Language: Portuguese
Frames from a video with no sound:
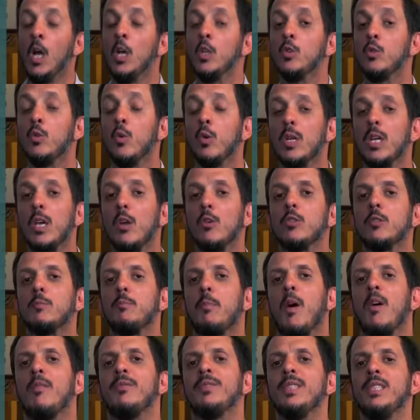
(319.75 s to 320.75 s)
do que os
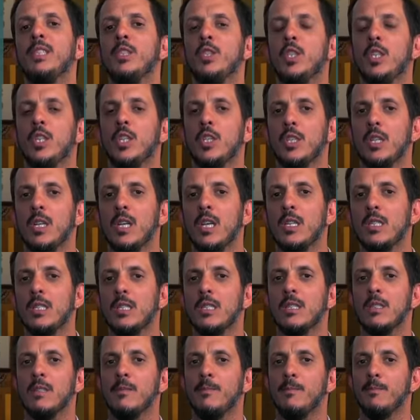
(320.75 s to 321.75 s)
povos
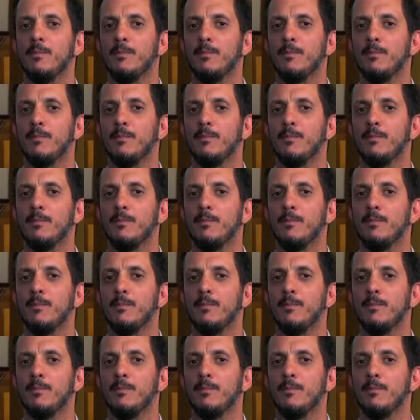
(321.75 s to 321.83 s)
indígenas